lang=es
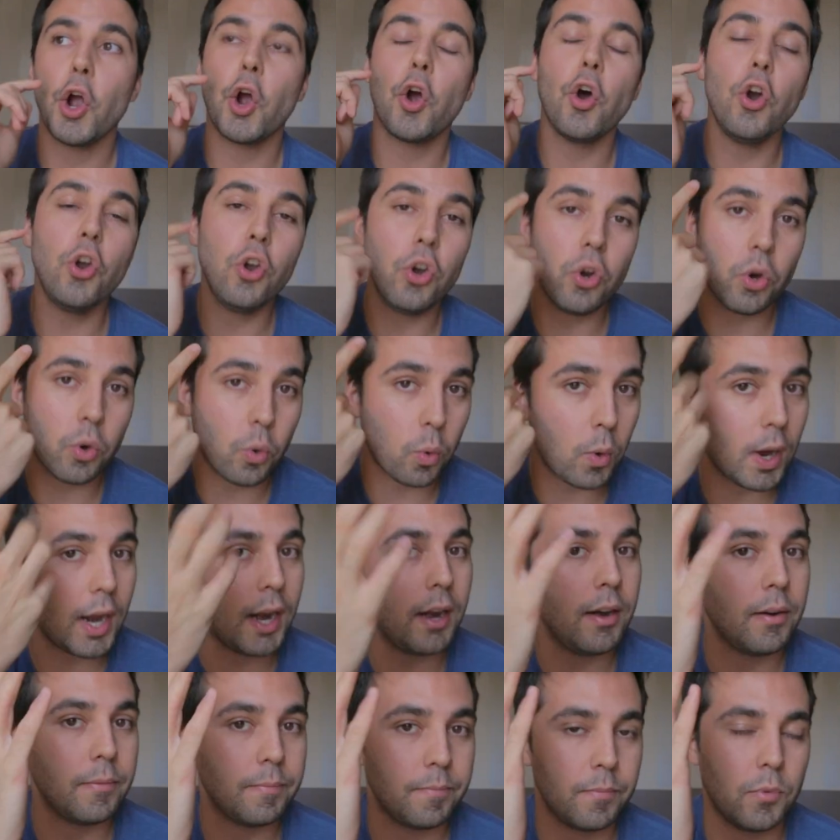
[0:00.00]
Con lo
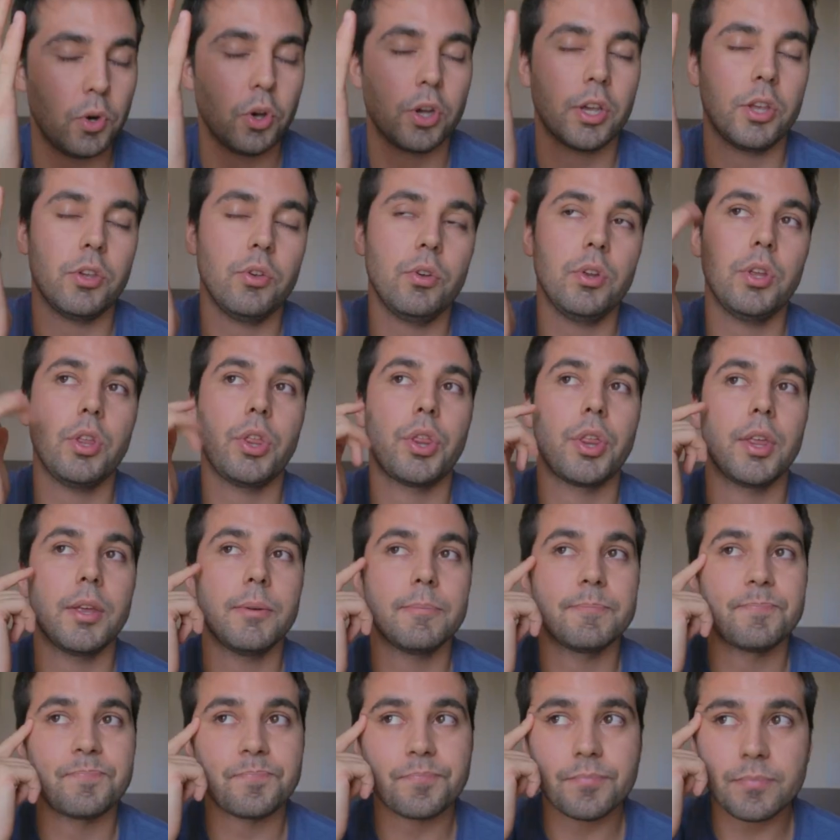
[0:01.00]
cual, lo que yo
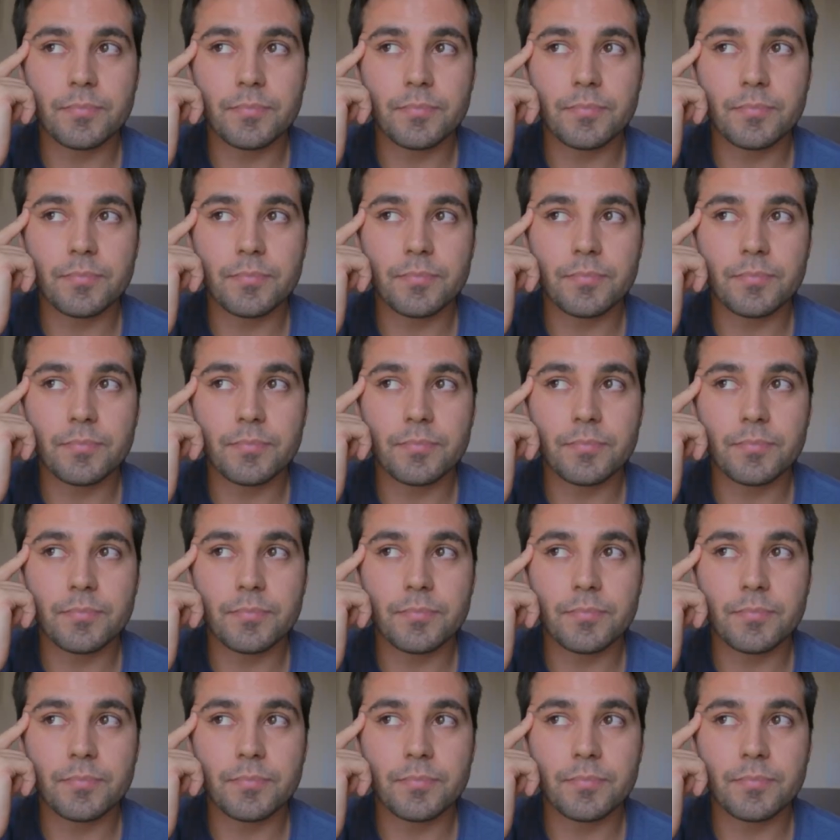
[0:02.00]
hice